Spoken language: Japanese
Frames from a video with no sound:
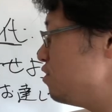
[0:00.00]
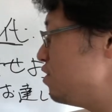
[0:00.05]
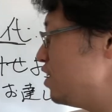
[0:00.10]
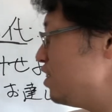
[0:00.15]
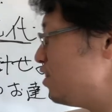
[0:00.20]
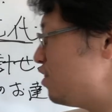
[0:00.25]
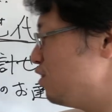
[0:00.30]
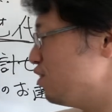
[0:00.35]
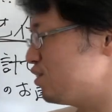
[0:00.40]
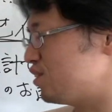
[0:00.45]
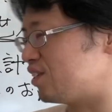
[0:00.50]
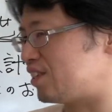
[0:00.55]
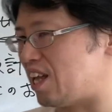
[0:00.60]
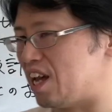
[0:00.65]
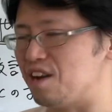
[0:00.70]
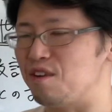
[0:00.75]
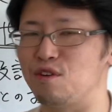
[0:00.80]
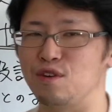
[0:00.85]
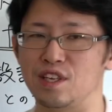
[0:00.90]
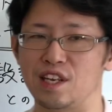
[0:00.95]
Windows
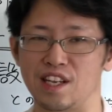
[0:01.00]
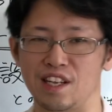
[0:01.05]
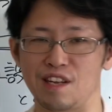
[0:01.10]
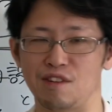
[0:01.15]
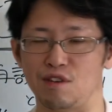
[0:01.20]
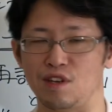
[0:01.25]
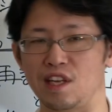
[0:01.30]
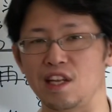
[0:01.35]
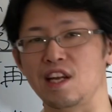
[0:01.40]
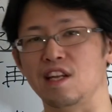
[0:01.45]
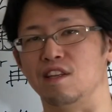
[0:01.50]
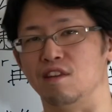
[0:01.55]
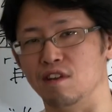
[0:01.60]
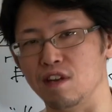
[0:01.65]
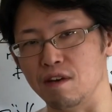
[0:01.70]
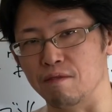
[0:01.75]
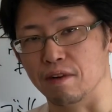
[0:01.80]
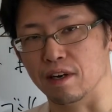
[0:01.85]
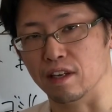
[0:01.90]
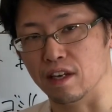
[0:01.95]
10を入れないといけないんだよ
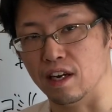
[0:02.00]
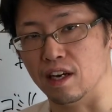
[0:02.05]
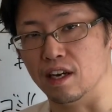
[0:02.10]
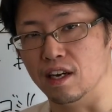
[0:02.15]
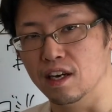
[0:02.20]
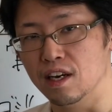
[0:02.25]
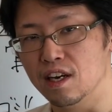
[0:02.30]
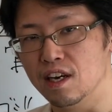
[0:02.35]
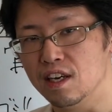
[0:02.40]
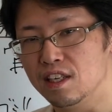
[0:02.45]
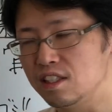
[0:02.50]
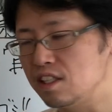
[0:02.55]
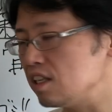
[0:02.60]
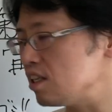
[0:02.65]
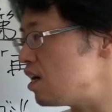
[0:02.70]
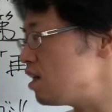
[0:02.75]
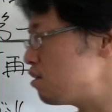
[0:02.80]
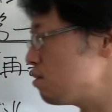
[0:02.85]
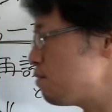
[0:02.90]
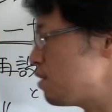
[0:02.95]
ね、今ね。じゃ
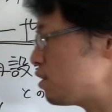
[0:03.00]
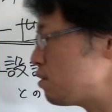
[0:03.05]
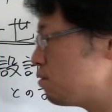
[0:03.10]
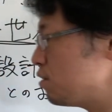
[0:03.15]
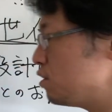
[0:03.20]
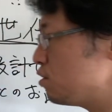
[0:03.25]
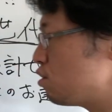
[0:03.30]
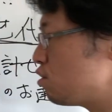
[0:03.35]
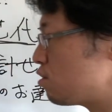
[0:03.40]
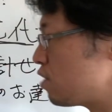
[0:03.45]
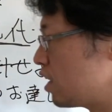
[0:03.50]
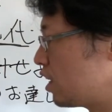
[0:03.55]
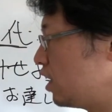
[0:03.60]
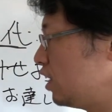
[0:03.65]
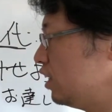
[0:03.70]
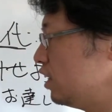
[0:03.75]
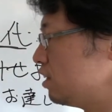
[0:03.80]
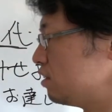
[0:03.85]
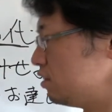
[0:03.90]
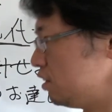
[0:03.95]
ないとまともに動くわけ
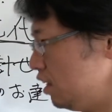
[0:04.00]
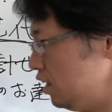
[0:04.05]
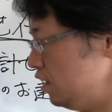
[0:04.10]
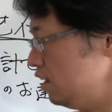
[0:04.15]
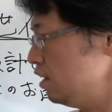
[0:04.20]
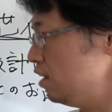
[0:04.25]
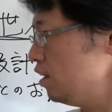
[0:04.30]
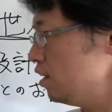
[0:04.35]
がなくて。